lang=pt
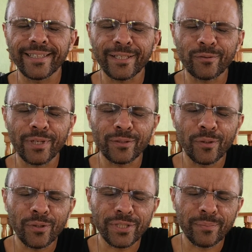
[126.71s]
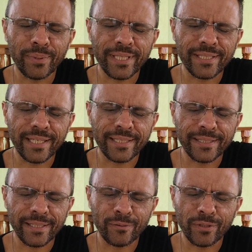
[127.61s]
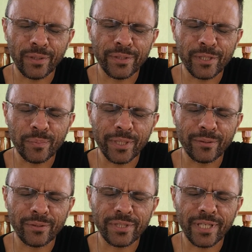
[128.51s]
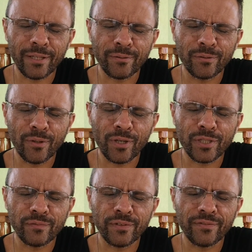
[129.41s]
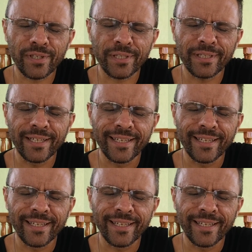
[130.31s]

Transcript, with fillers: da tua doce presença, do teu Espírito Santo no nosso viver,